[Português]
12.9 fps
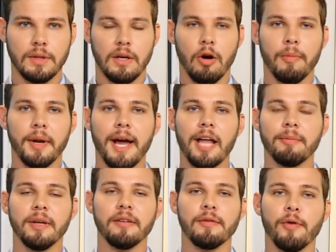Obrigado
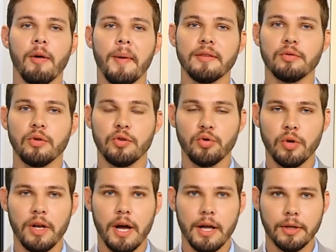pelas informações,
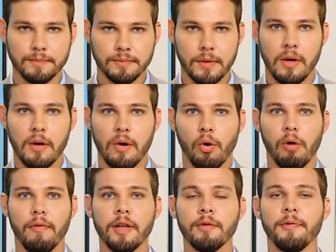Juliano. O
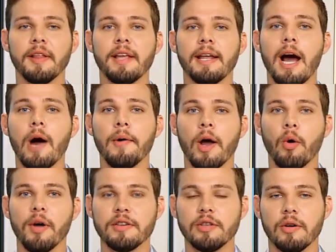governo federal
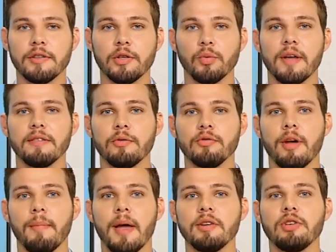reconheceu a situação de
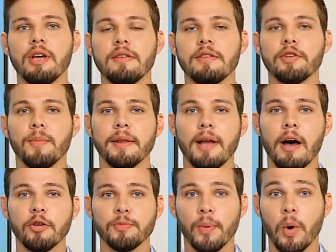emergência de
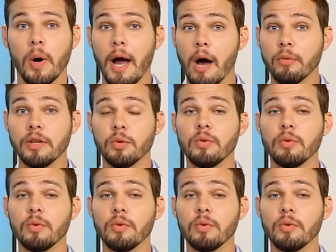Manaus por causa do